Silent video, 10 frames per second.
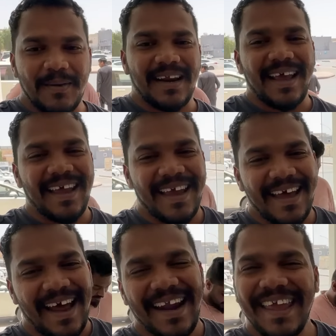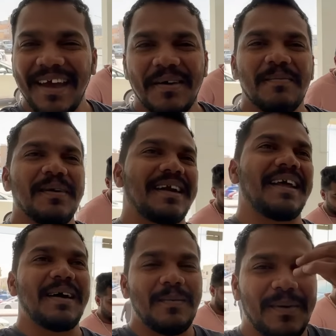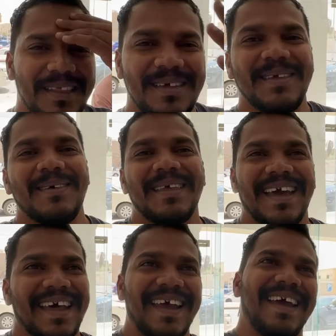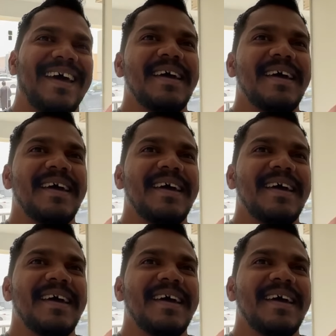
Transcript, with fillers: பண்ணுறாங்க அநியாயம் பண்ணுறாங்கப்பா இந்த சவுதிக்காரங்க